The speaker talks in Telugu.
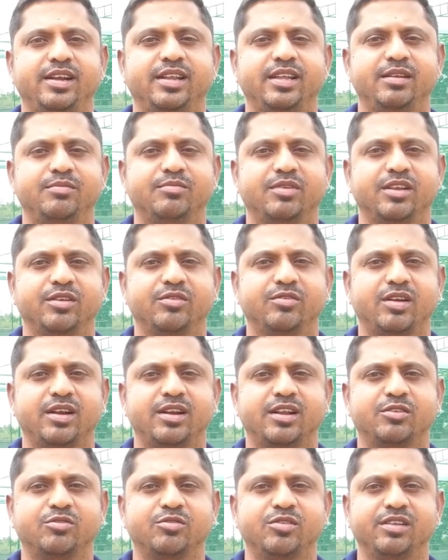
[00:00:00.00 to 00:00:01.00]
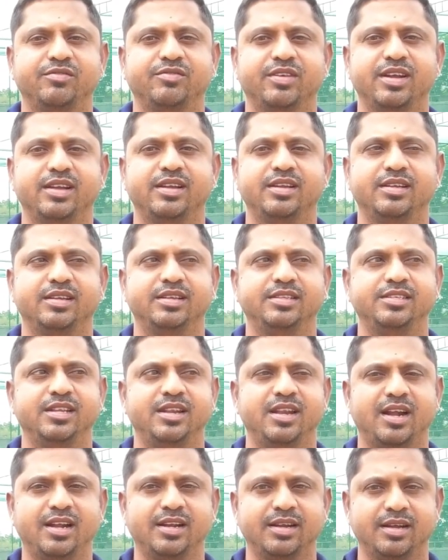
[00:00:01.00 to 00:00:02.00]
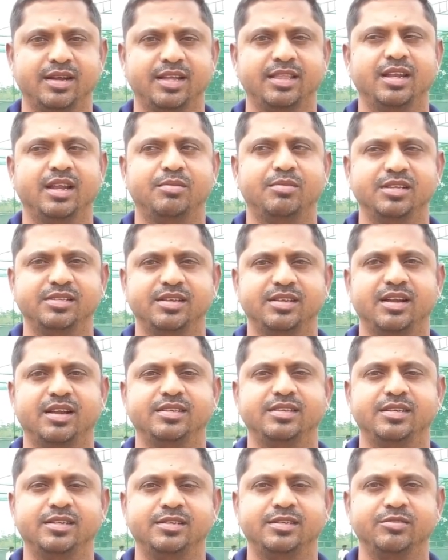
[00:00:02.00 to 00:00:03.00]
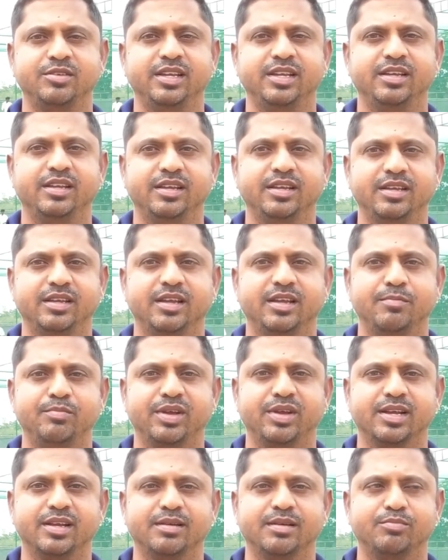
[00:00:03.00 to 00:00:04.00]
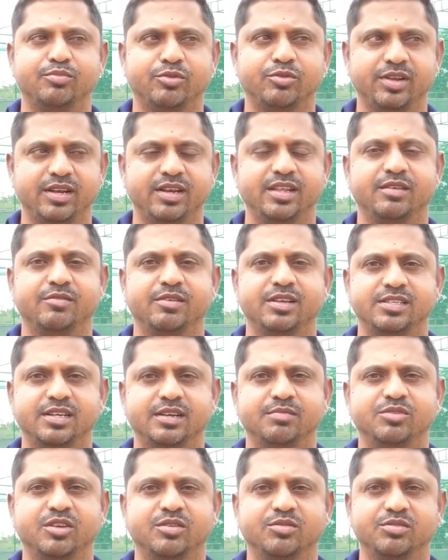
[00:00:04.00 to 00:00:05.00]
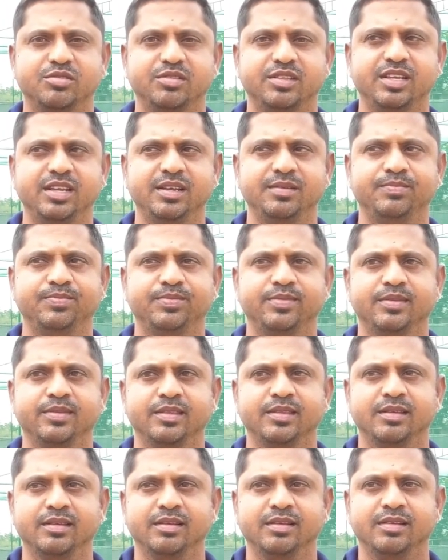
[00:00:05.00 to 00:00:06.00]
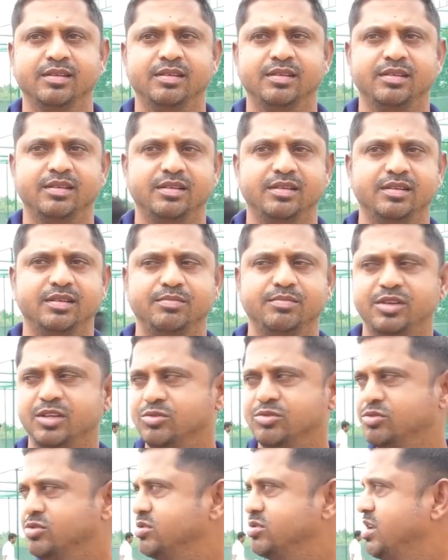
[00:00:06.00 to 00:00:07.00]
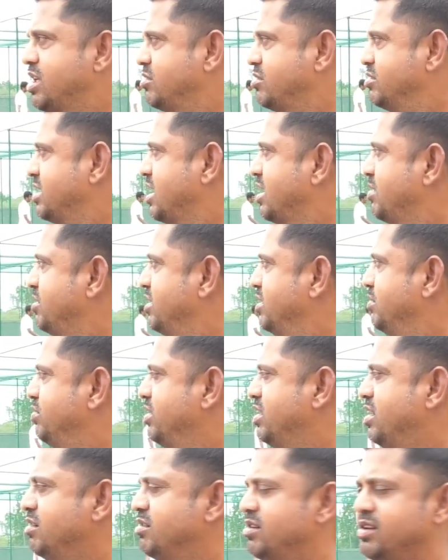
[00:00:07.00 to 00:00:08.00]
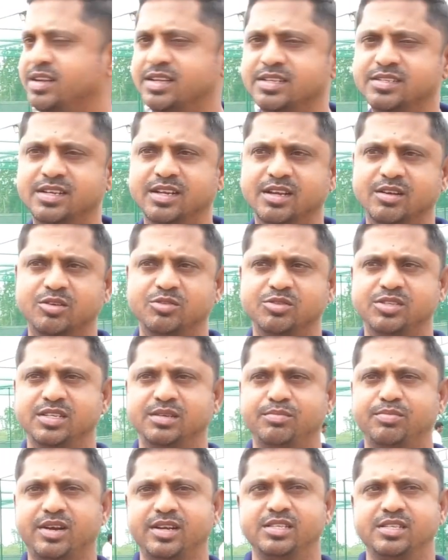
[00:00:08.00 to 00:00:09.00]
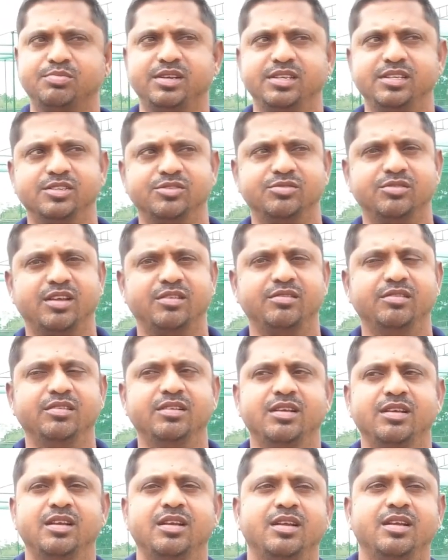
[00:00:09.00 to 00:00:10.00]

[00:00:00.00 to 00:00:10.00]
నైన్టీన్ మరియు అండర్ ట్వంటీ ఫైవ్ జిల్లా ఆదిలాబాద్ జిల్లా జట్టుని ఎంపిక పోటీలు నిర్వహించడం జరుగుతుంది మీరు చూస్తున్నారు చాలామంది పిల్లలు ఇంట్రెస్ట్గా వచ్చి పార్టిసిపేట్ చేస్తున్నారు